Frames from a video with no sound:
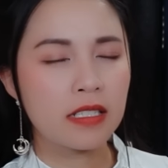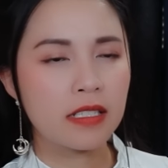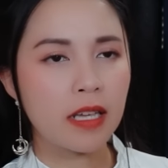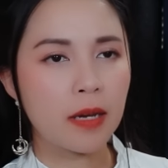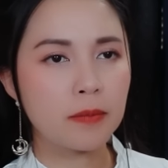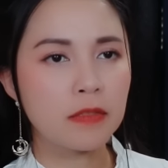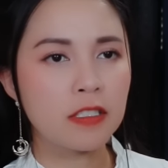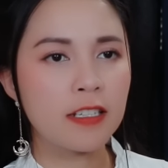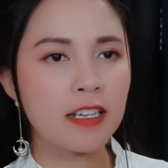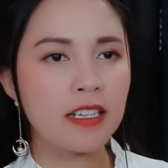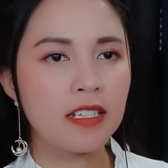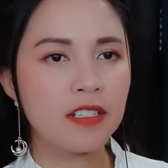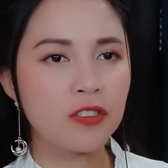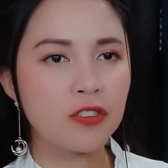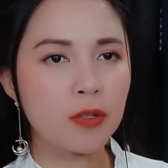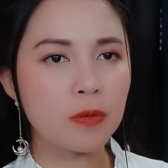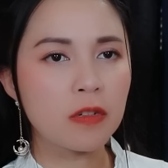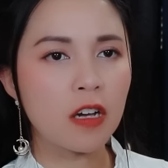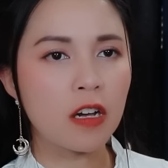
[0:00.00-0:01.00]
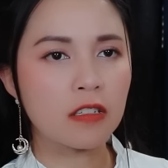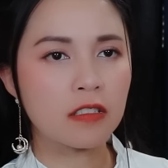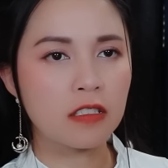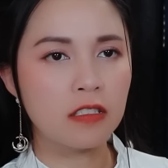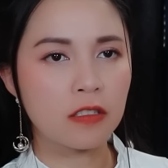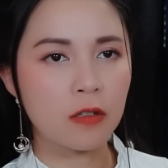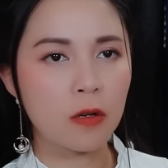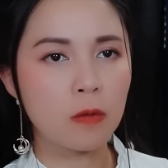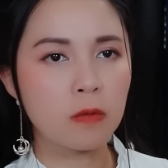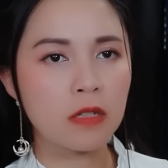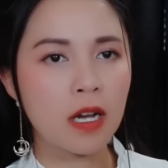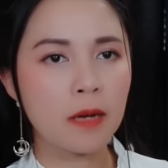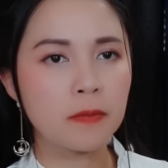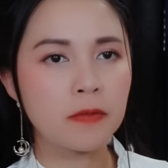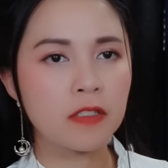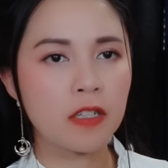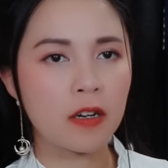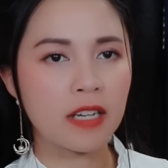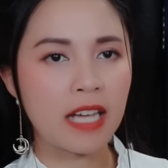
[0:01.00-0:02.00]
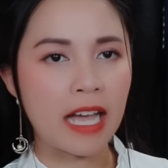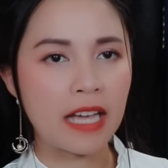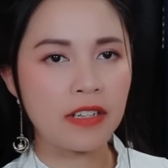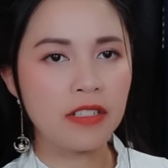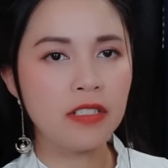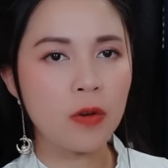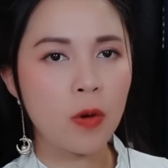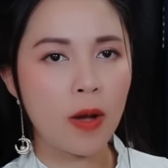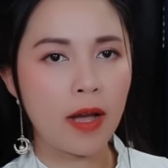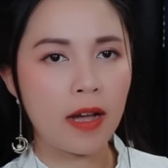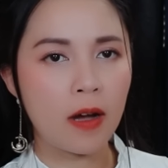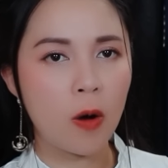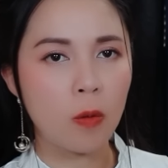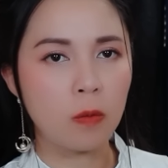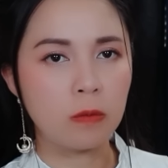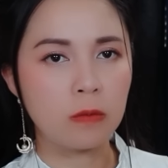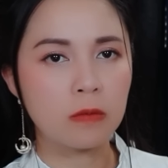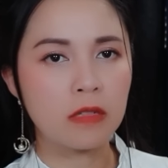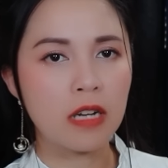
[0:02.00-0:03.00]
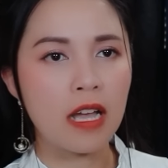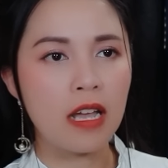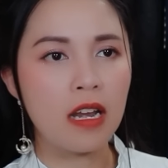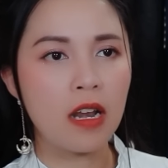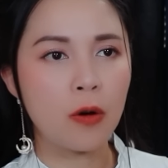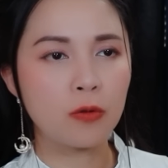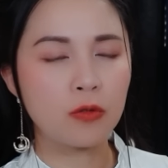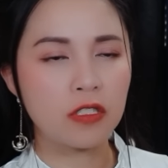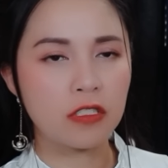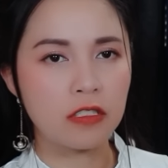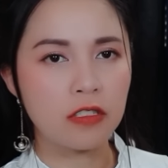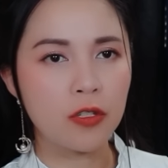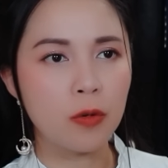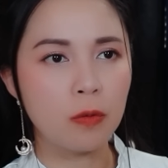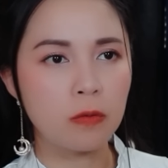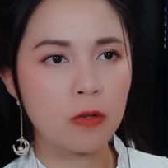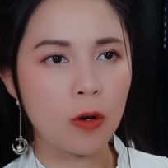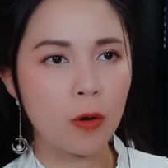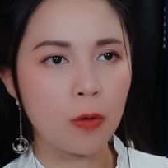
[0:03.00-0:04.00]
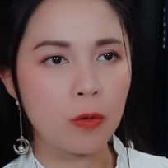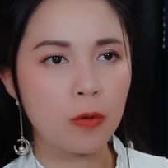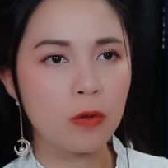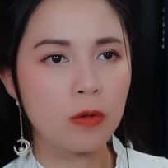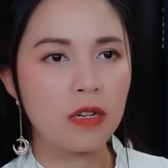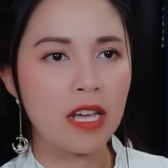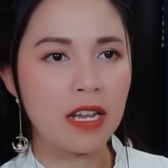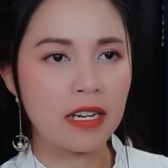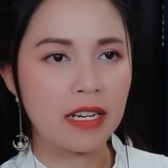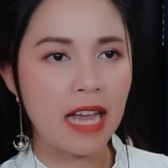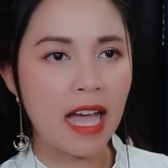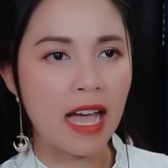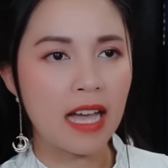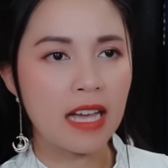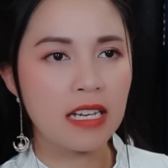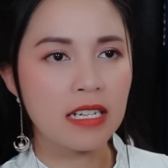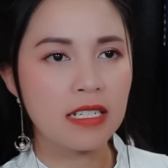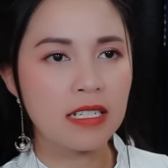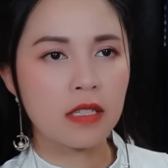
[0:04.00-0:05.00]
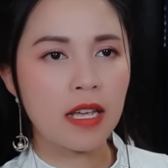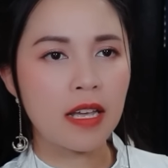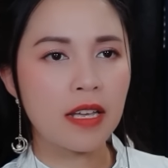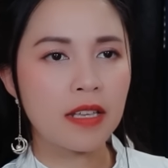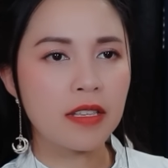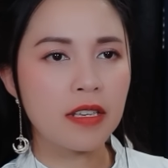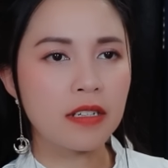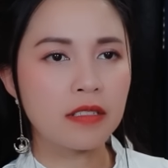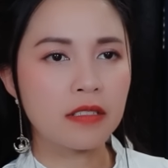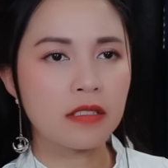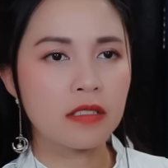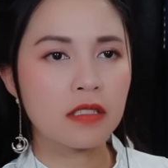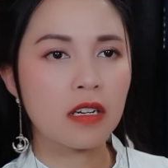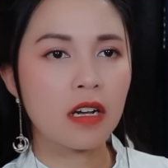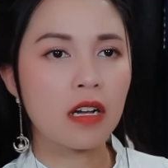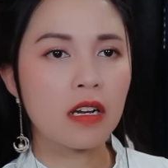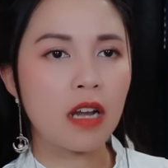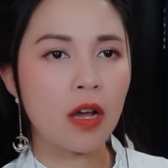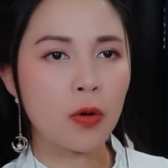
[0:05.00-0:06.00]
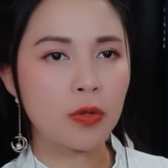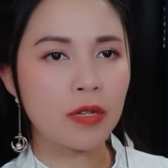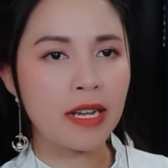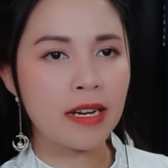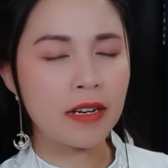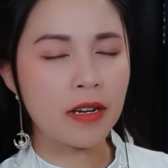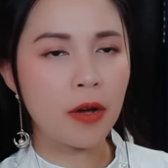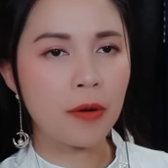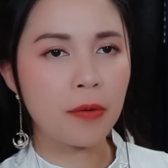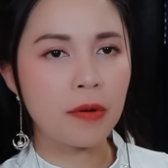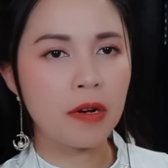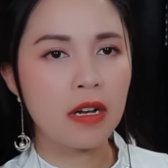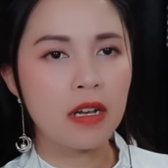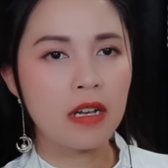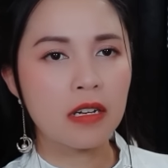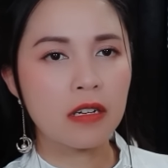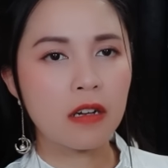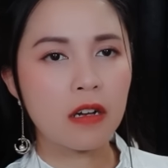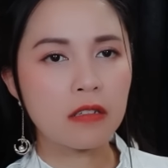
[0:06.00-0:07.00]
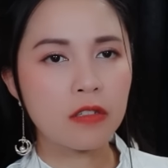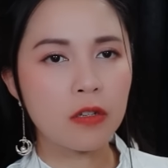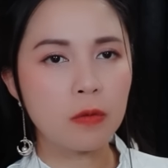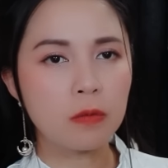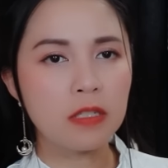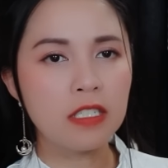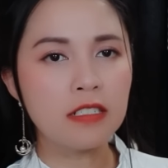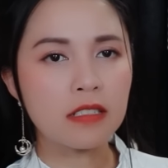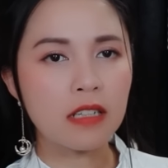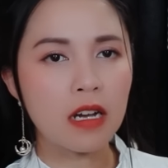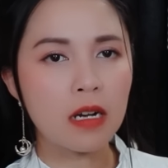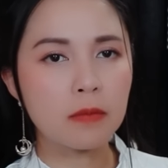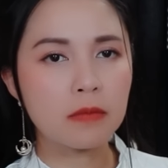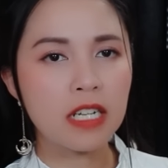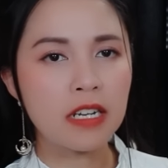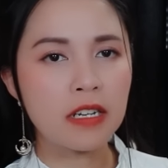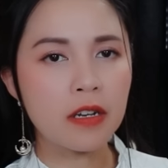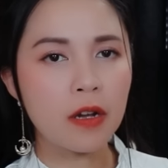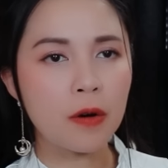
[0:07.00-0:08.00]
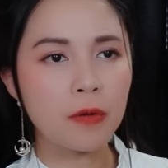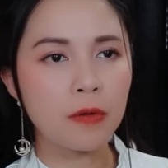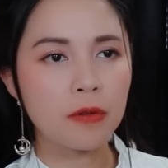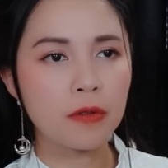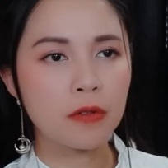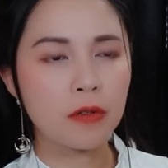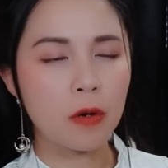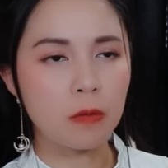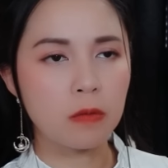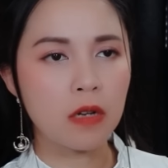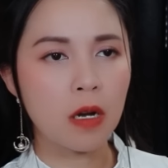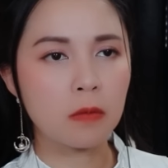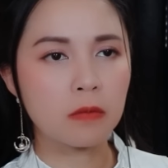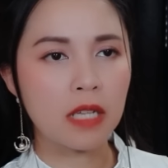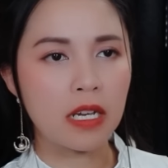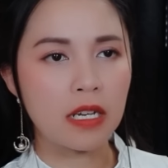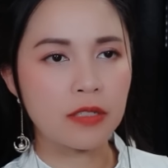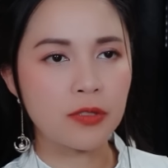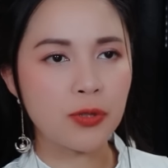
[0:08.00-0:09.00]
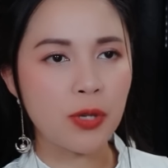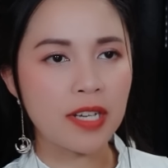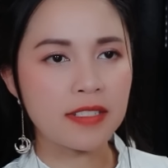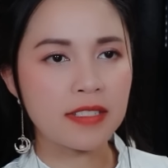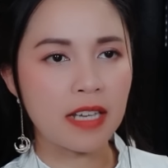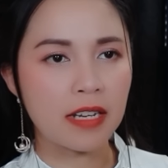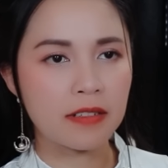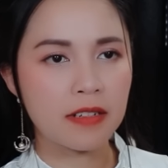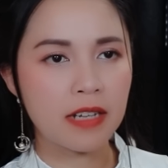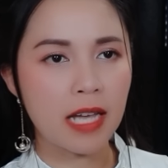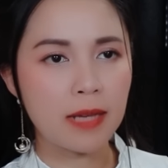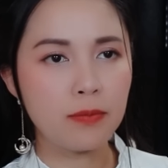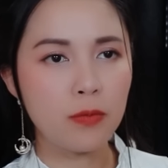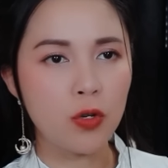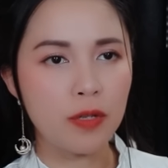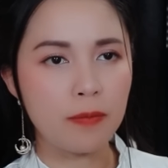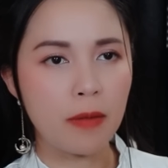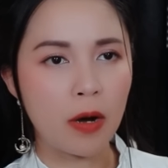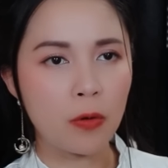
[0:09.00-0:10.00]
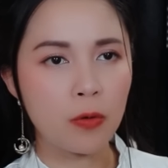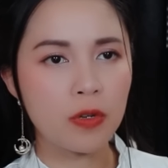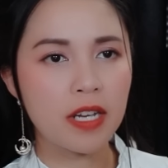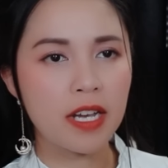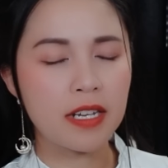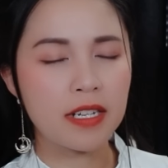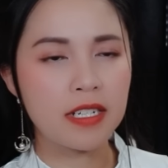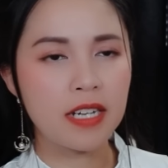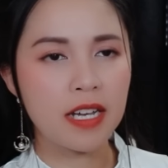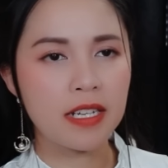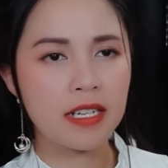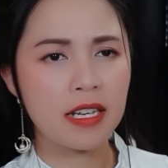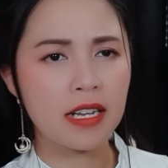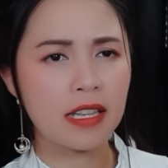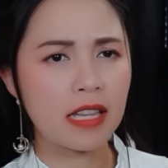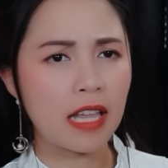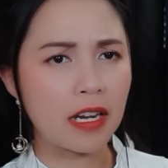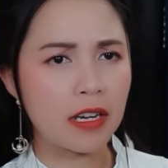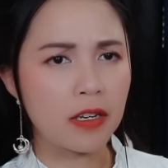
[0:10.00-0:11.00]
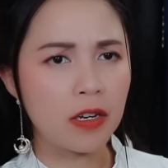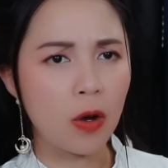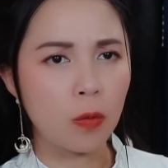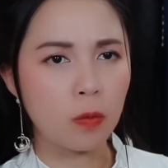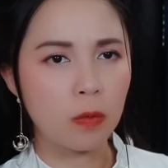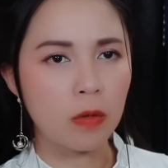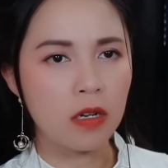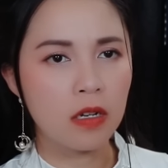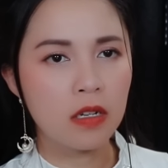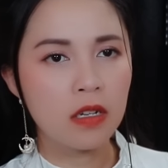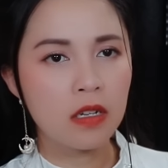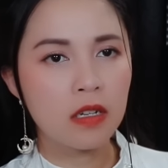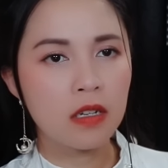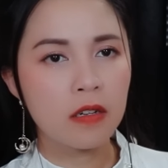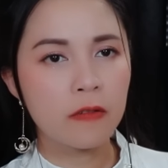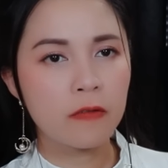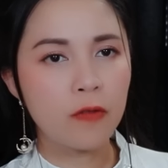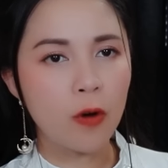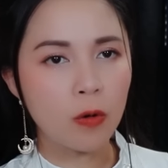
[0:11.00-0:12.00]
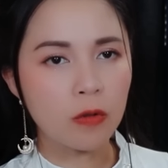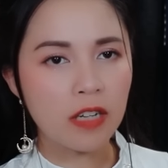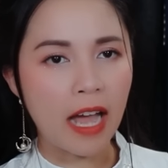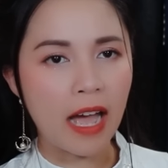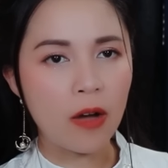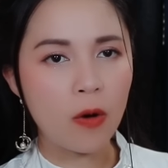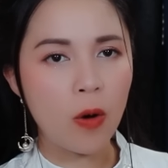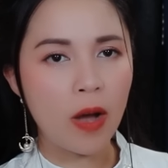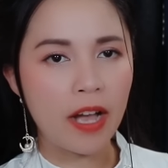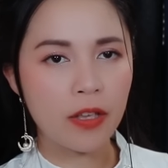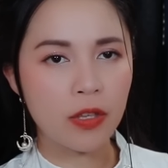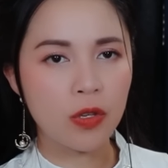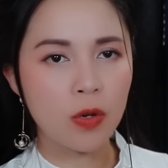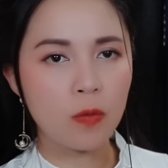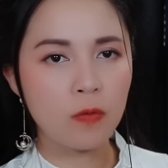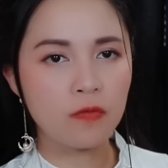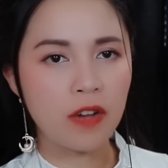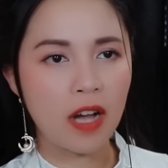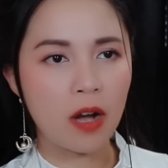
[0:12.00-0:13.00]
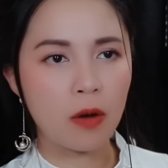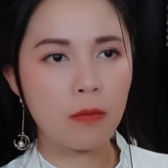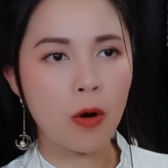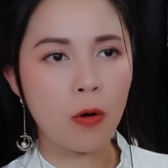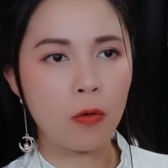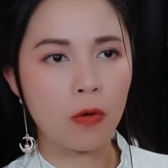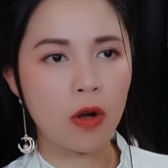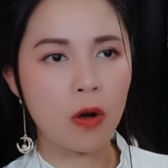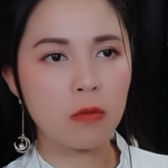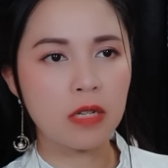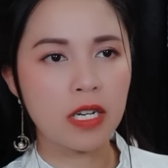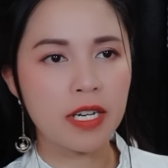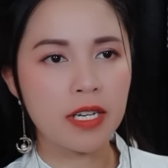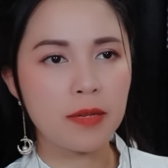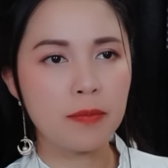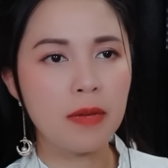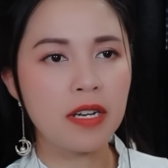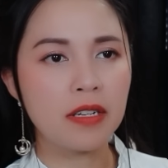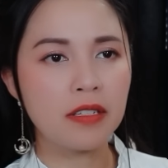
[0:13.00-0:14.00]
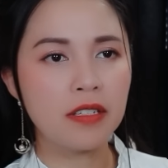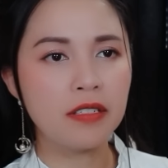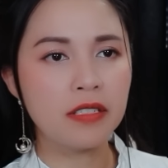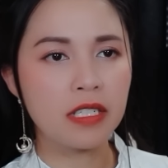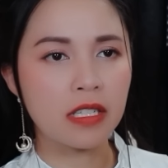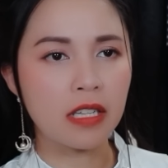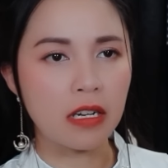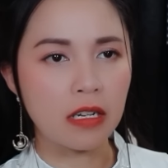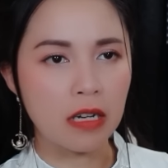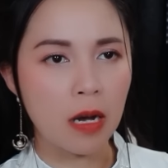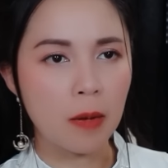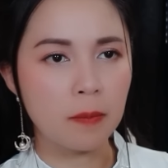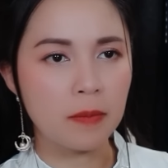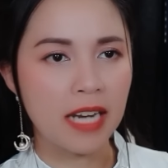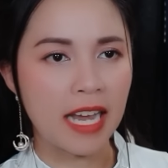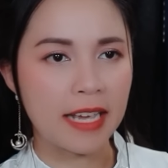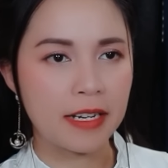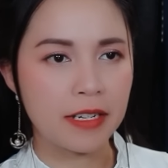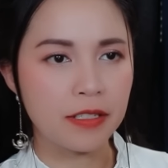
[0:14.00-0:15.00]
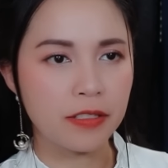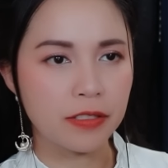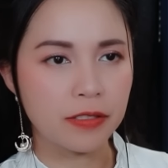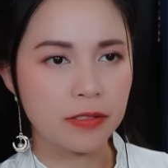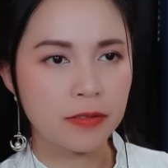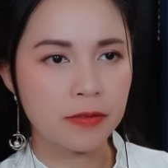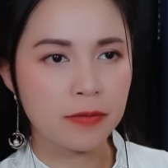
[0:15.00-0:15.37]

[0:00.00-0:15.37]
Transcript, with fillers: Thậm chí chúng còn được cung cấp cho cả nước hoa hồng để lau rửa dụng cụ, nền đá, Thế nhưng, có lâu đến đâu, có dùng nước thơm đến đâu cũng không thể xóa sạch cái mùi máu gây gây, tanh nồng, vốn đã hòa chung vào bầu không khí bên dưới tầng hầm này được.